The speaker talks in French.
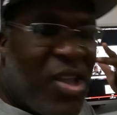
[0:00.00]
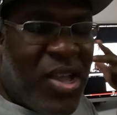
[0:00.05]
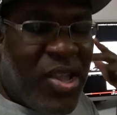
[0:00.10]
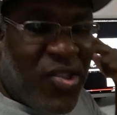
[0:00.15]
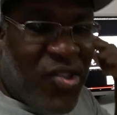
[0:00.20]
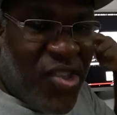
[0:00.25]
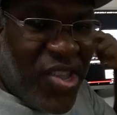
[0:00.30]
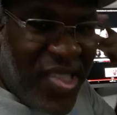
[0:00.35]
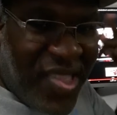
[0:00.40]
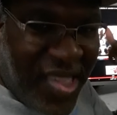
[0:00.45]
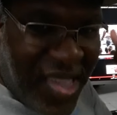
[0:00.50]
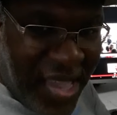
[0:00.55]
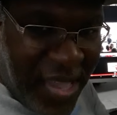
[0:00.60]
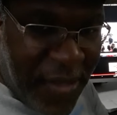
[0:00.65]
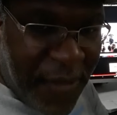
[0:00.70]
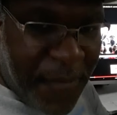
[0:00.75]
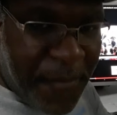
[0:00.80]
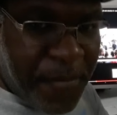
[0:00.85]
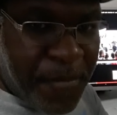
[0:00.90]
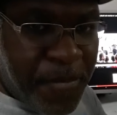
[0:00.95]
J'ai
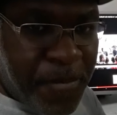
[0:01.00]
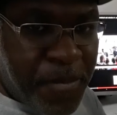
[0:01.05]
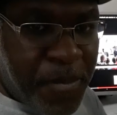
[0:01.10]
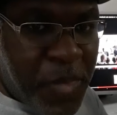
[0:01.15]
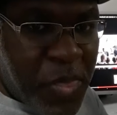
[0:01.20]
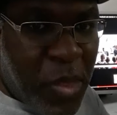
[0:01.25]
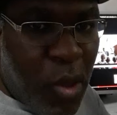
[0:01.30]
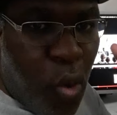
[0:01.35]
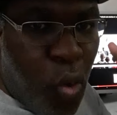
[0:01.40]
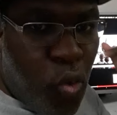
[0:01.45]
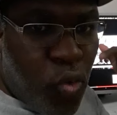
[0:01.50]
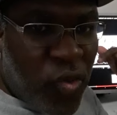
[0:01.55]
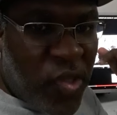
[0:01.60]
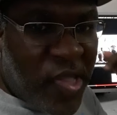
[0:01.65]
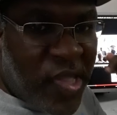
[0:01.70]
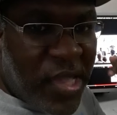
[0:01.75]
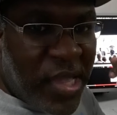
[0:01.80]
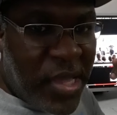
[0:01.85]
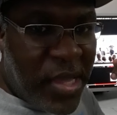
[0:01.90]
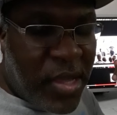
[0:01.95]
dit,
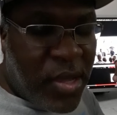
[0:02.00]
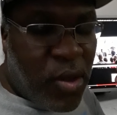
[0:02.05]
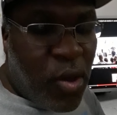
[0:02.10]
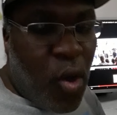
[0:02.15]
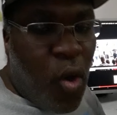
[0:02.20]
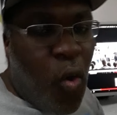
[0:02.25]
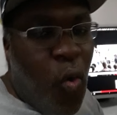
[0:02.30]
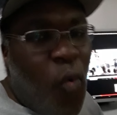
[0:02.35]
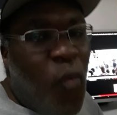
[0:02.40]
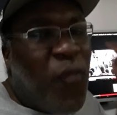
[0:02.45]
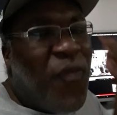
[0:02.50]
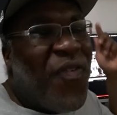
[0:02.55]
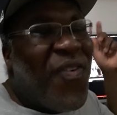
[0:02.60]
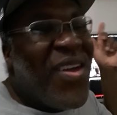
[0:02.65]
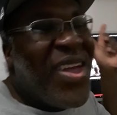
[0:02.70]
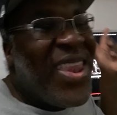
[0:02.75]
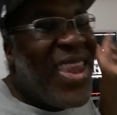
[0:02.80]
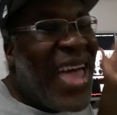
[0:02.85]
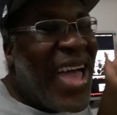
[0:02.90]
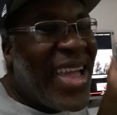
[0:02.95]
aussi, on
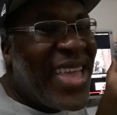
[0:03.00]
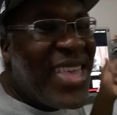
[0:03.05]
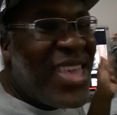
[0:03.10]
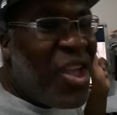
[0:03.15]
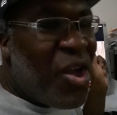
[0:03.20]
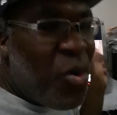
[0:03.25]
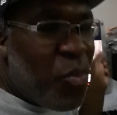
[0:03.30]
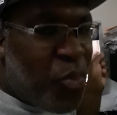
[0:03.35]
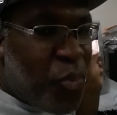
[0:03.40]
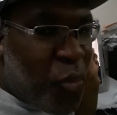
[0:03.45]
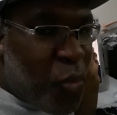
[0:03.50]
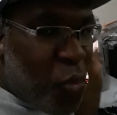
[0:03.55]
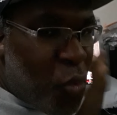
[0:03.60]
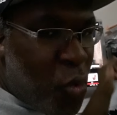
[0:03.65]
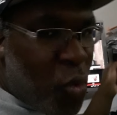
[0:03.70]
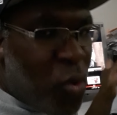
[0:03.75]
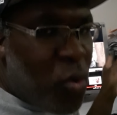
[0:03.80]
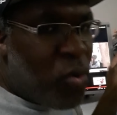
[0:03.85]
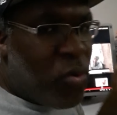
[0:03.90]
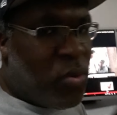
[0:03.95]
fait la guerre pour
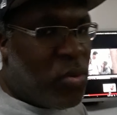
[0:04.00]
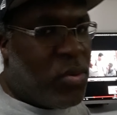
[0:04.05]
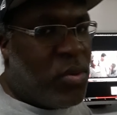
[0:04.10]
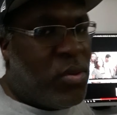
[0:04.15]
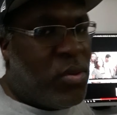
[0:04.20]
eux.